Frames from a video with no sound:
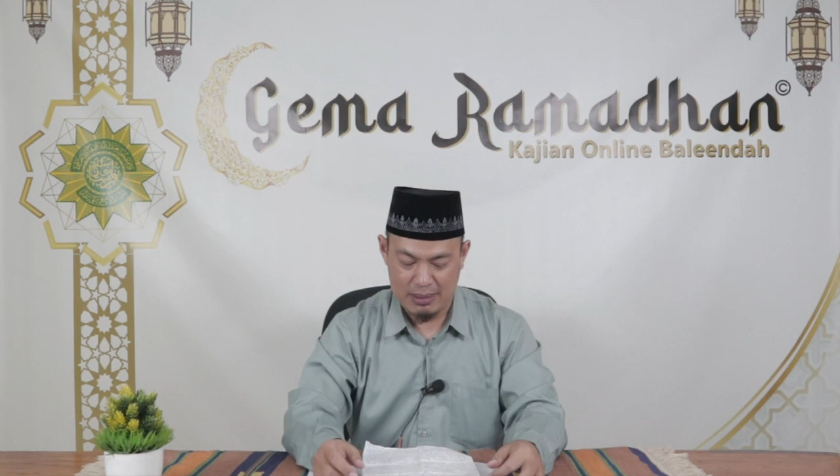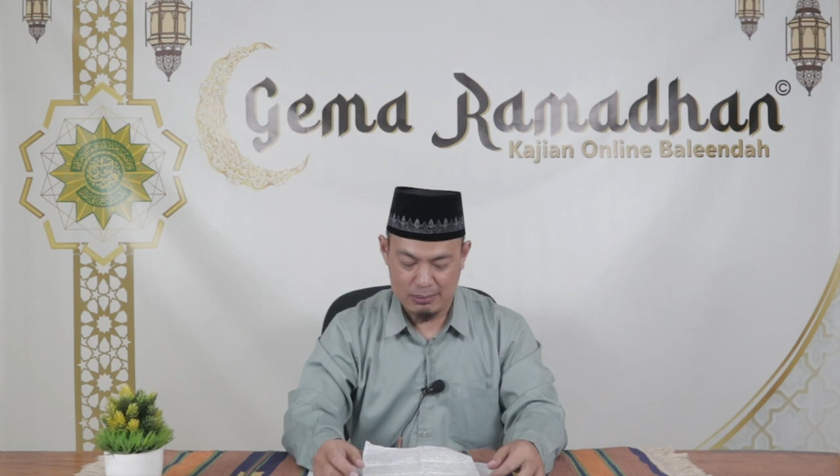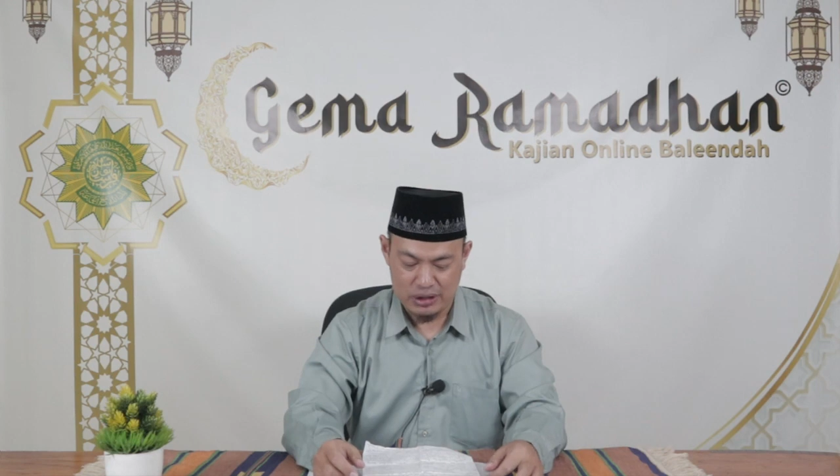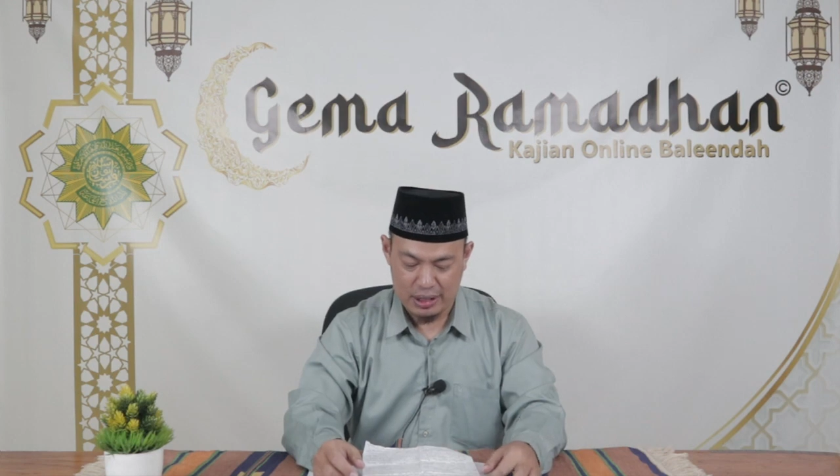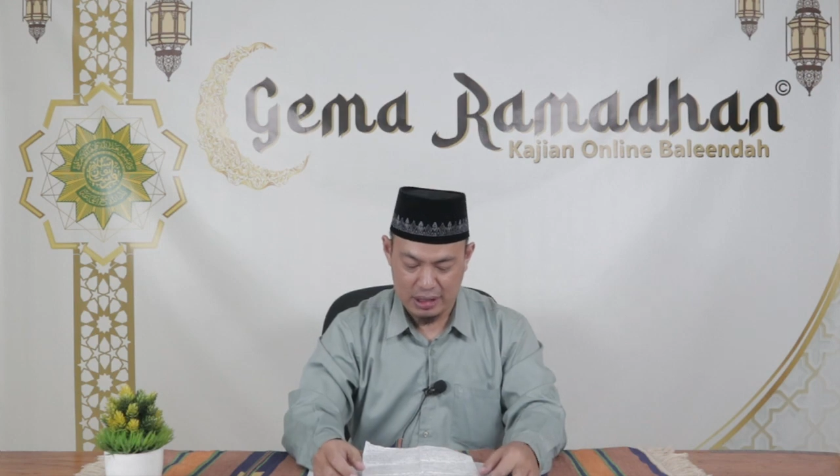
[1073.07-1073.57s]

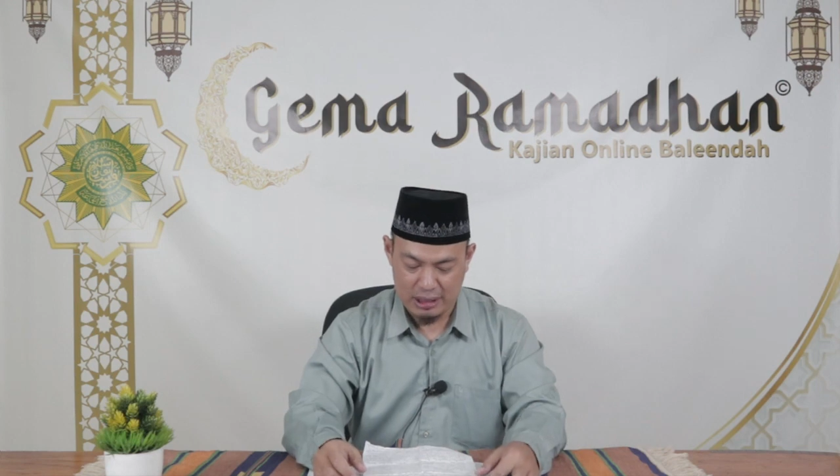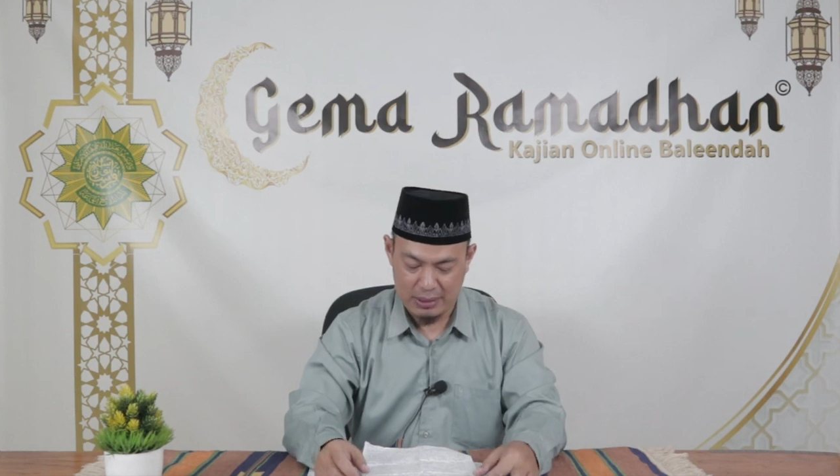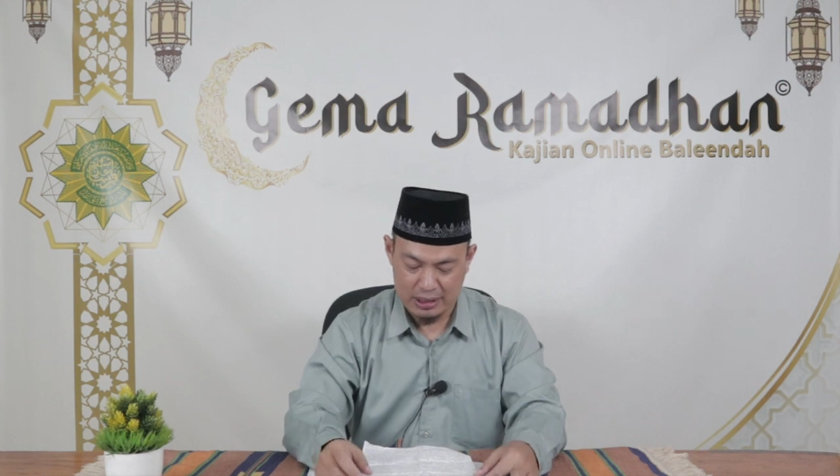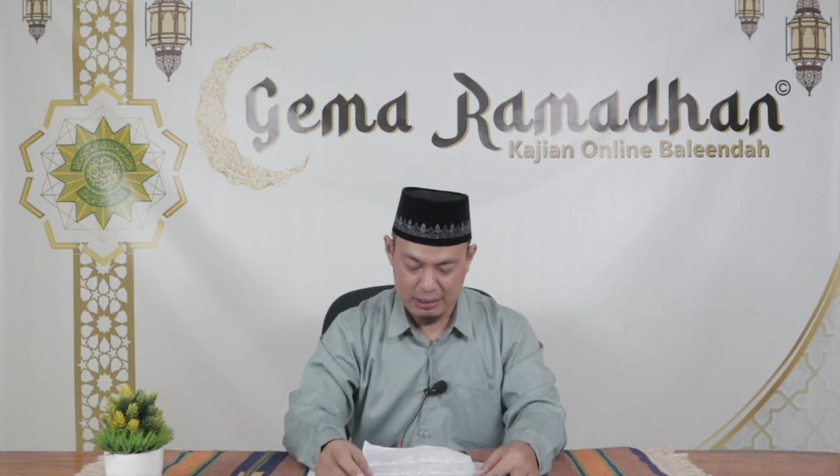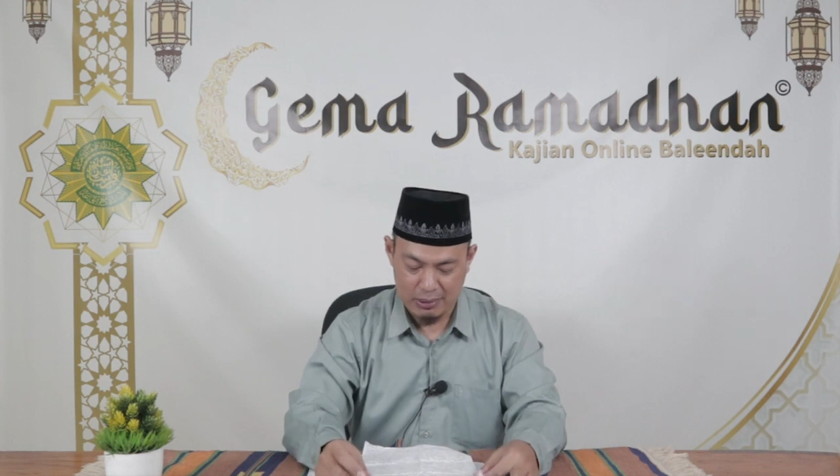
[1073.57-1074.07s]
Imam Syakik
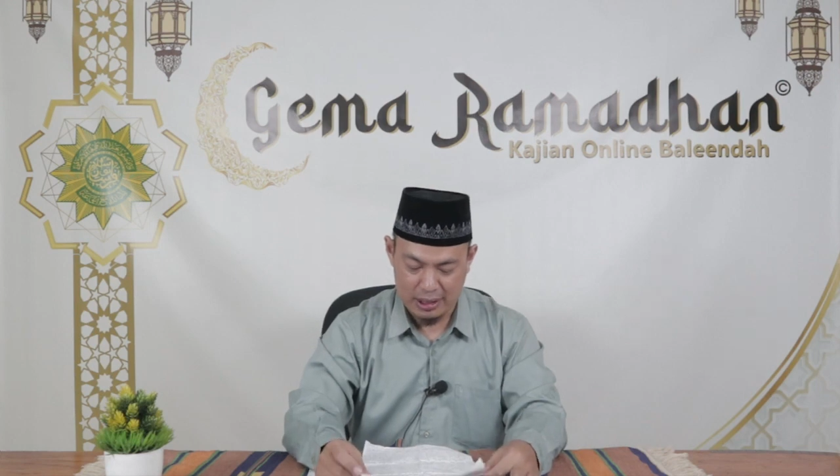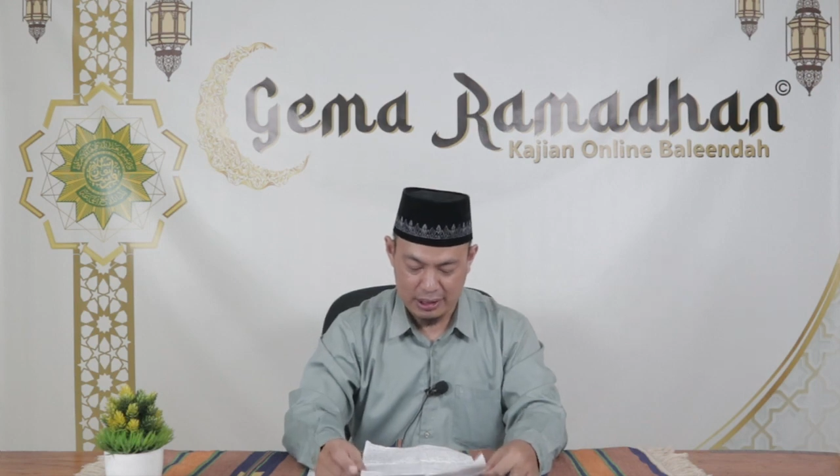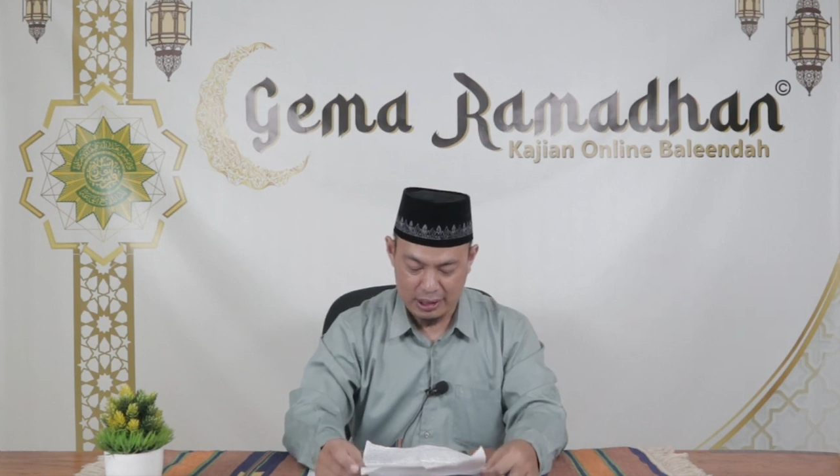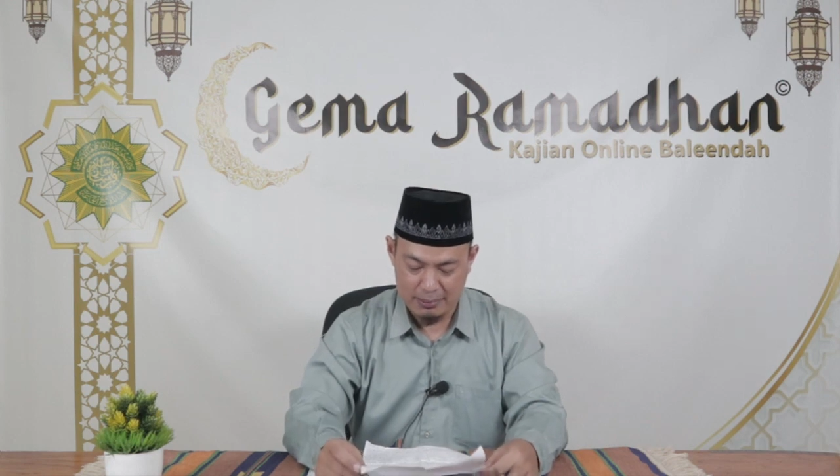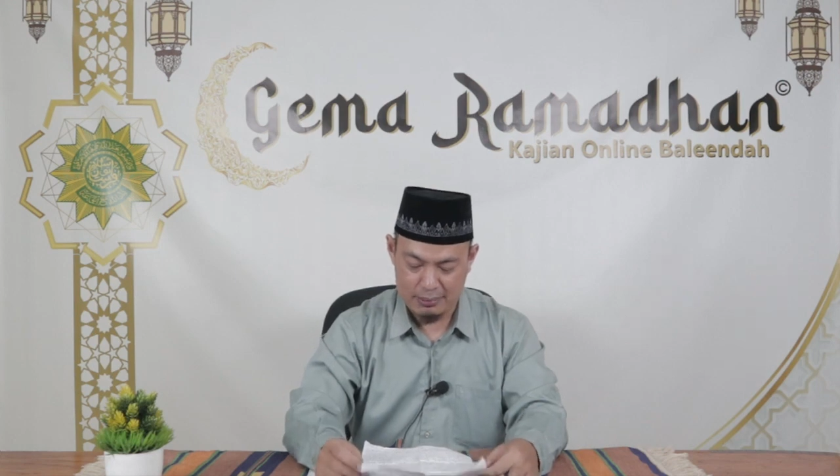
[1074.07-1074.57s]
bin
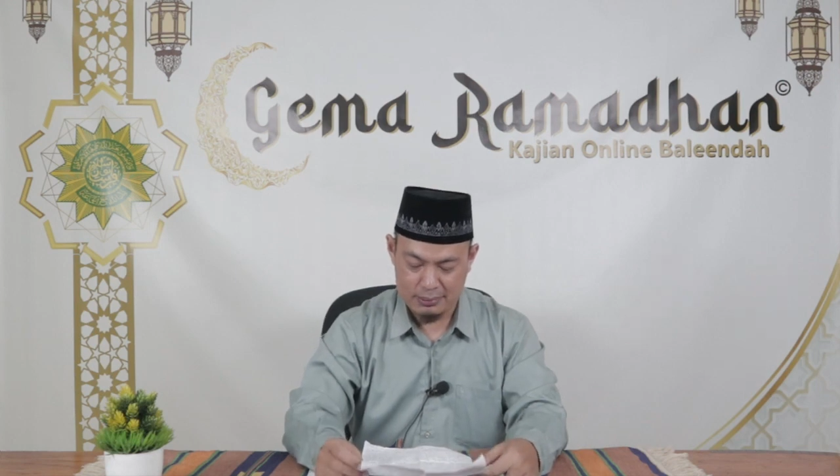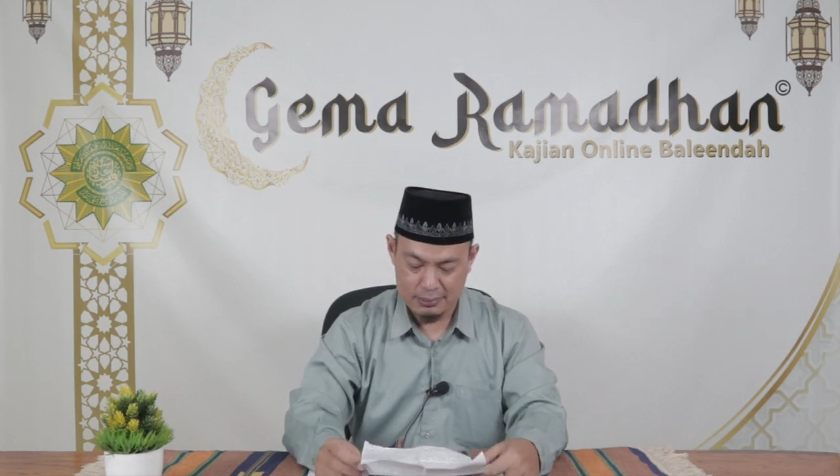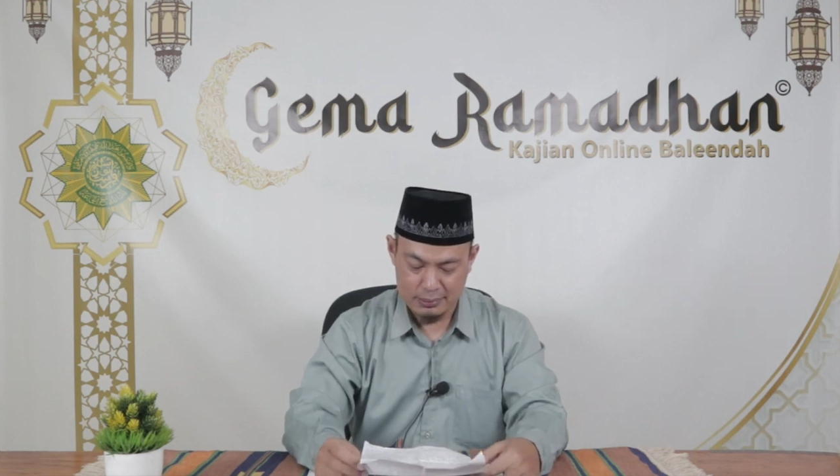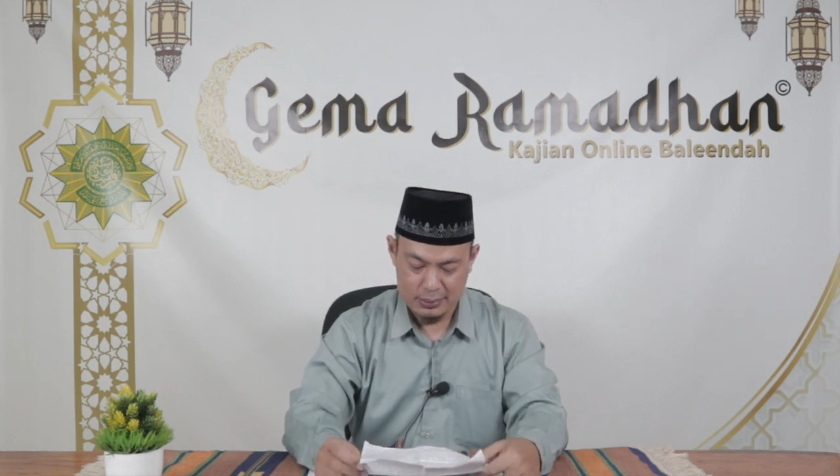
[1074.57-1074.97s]
Ibrahim